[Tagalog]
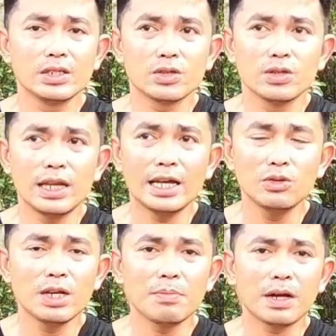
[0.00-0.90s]
so
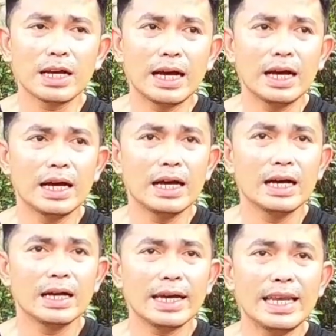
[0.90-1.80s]
lalo na
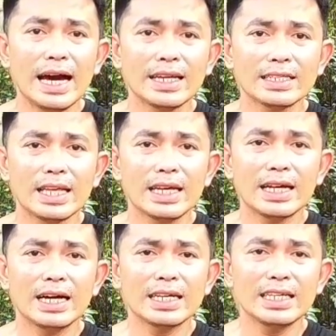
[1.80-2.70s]
pagka kailangan na
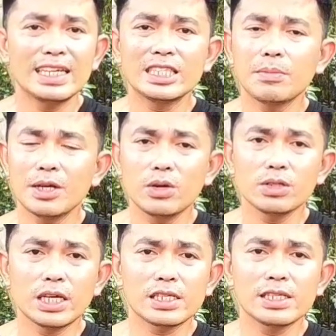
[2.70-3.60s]
talagang
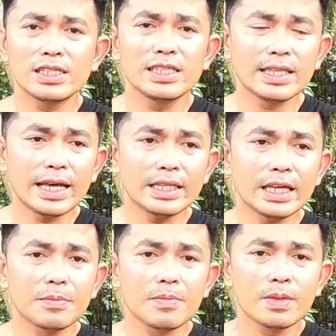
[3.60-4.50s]
i-antibiotics na
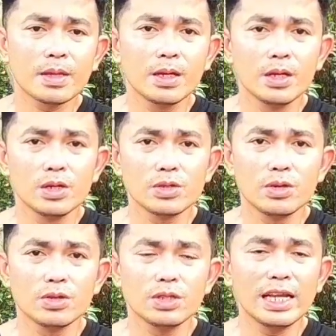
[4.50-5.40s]
synthetic
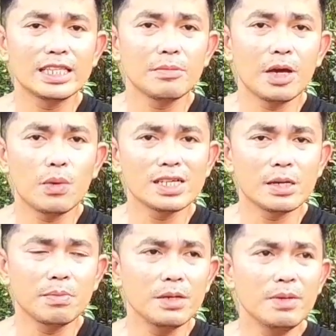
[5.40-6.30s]
so hindi natin
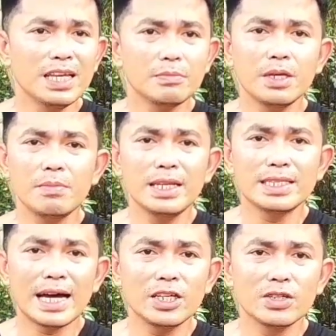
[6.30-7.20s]
maiwasan bibili at
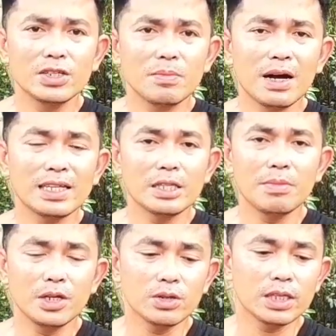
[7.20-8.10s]
bibili tayo ng mga
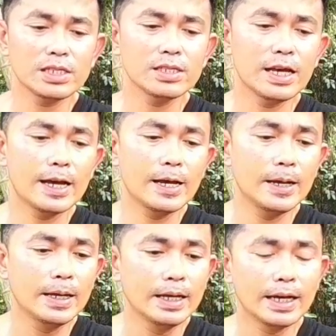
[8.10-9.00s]
antibiotics na
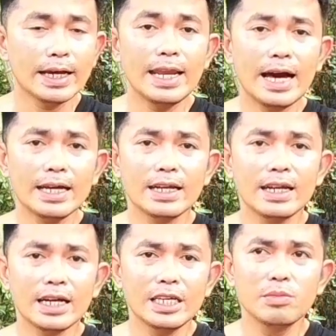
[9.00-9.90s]
kailangan na
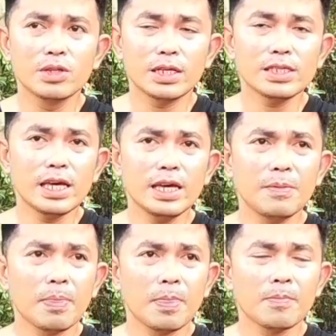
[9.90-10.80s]
ng ibon kasi
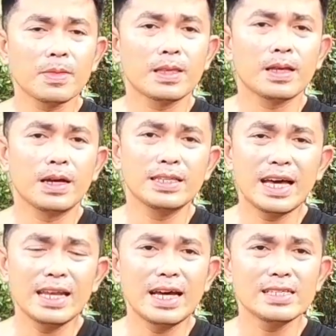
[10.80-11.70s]

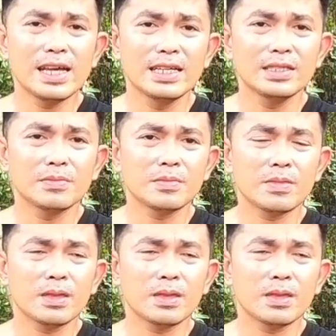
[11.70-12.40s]
kadalasan